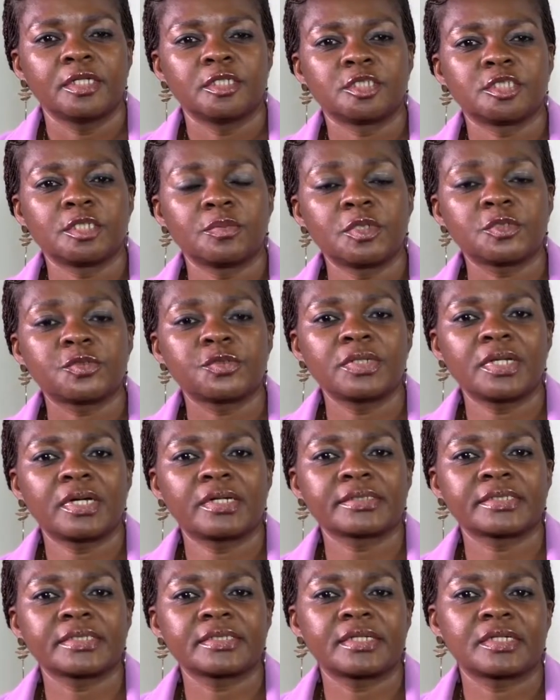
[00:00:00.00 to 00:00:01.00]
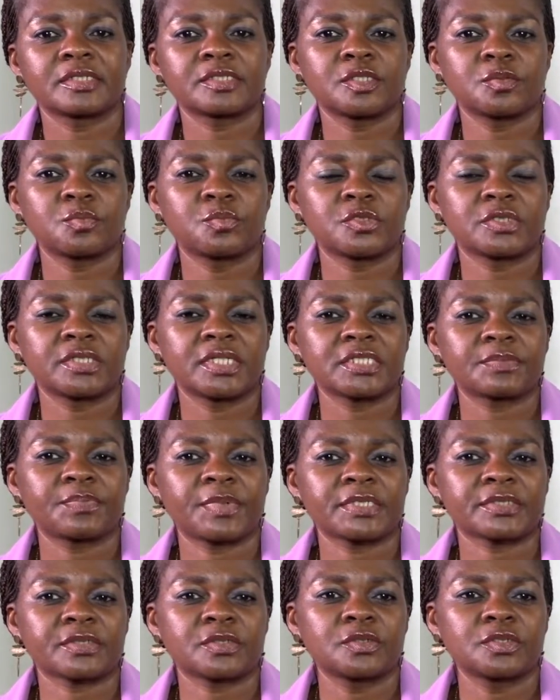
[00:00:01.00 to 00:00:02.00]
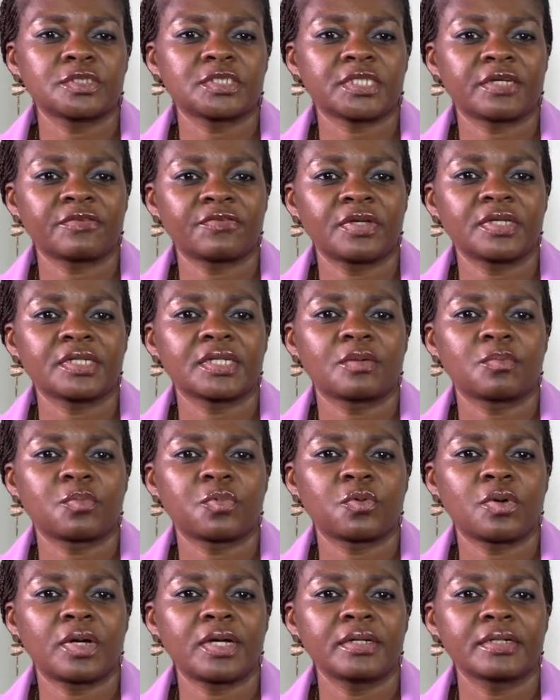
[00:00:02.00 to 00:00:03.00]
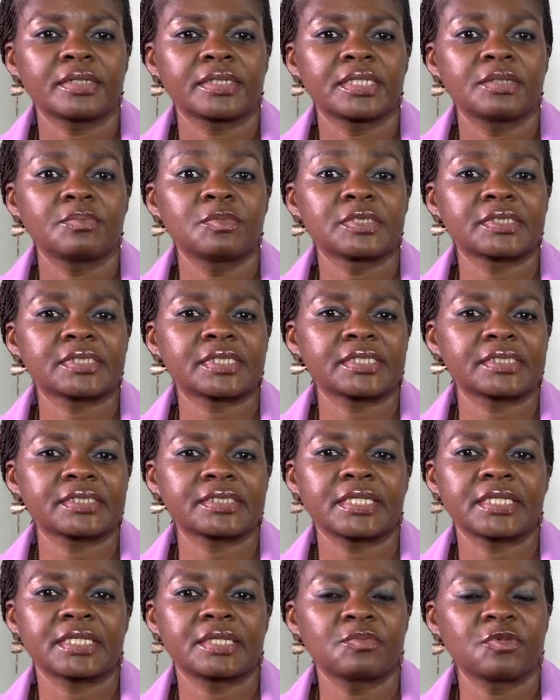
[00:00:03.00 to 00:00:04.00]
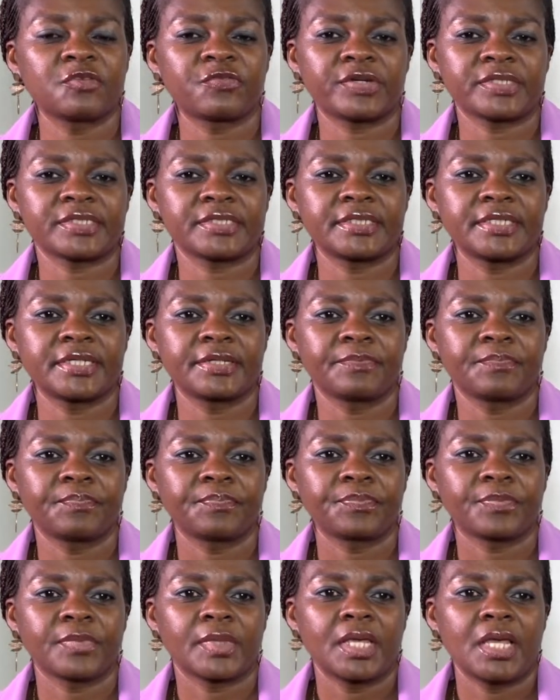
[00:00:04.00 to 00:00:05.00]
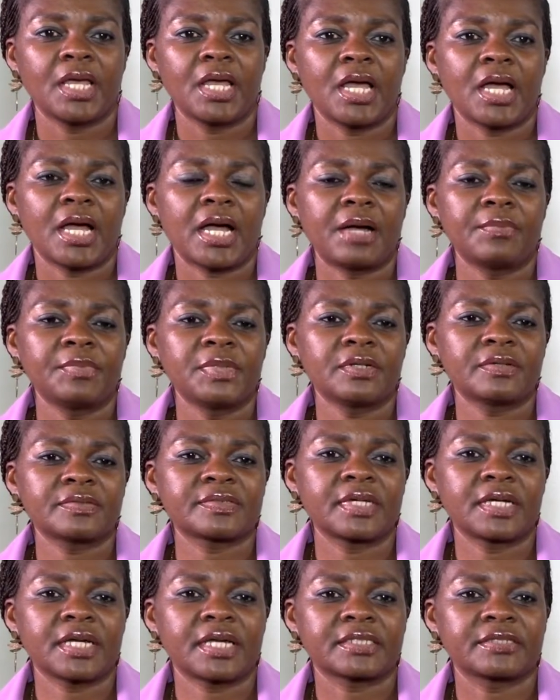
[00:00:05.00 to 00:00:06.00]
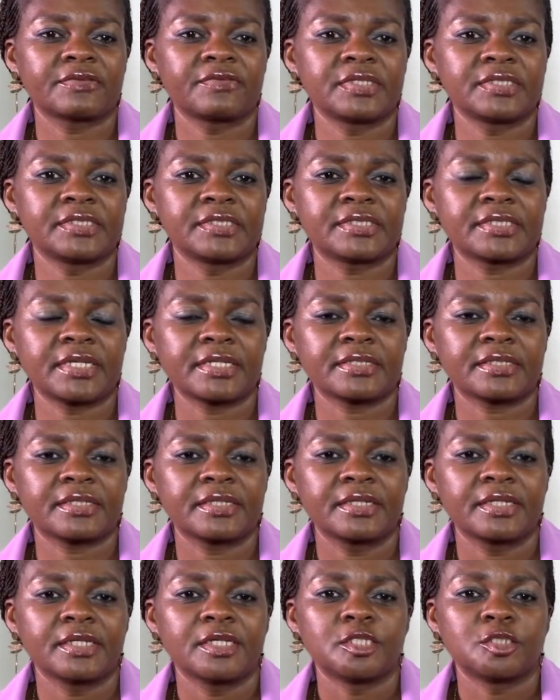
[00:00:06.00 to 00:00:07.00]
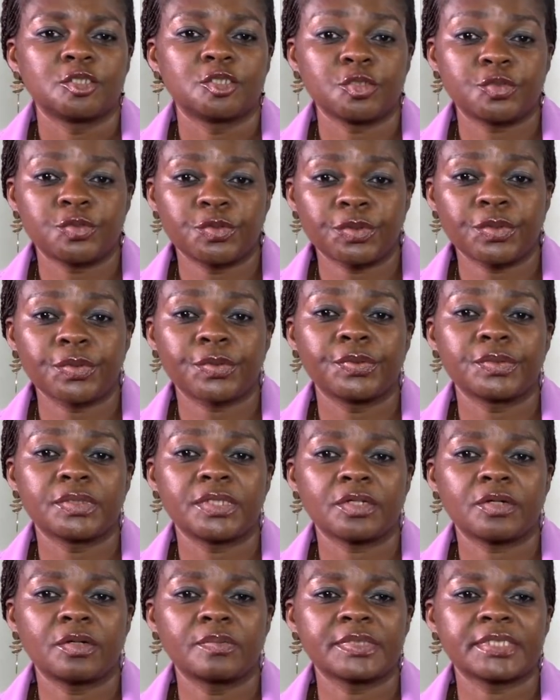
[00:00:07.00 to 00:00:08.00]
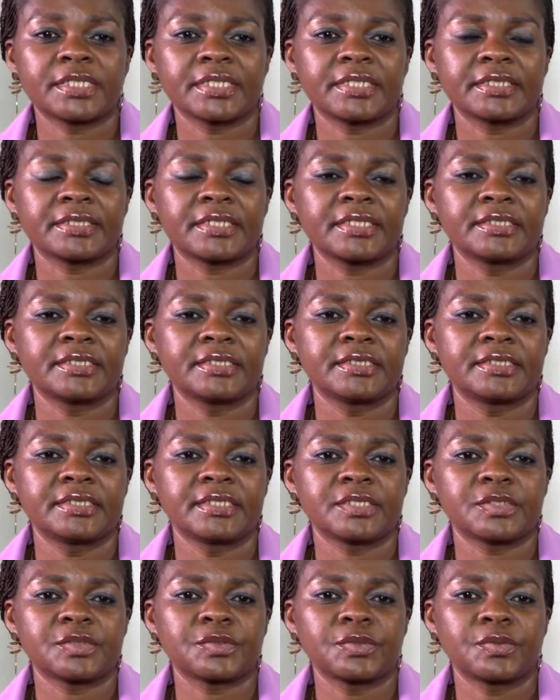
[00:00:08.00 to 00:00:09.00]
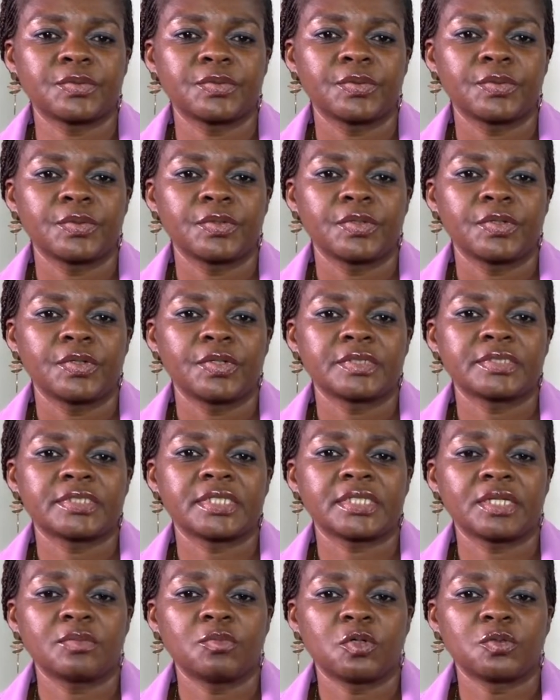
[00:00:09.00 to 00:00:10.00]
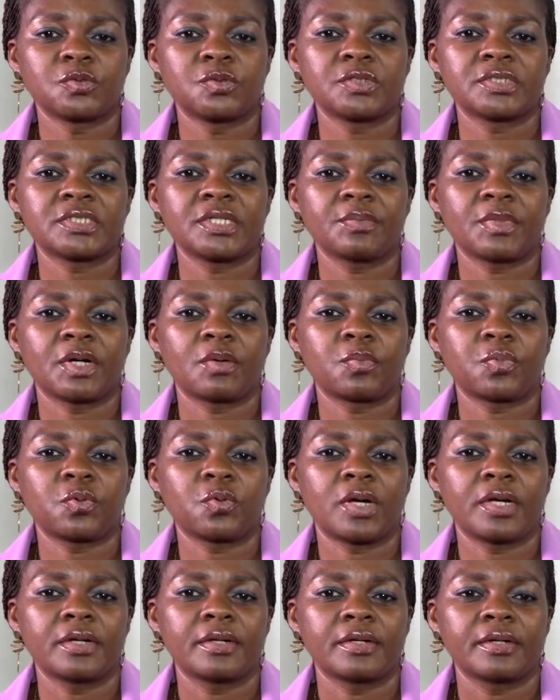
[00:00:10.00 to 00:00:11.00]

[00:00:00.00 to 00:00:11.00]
Je me suis lancé dans ce business parce que j'avais un emploi qui me stressait et qui me fatiguait. En 1997, je suis recruté comme secrétaire de direction. C'était mon deuxième emploi.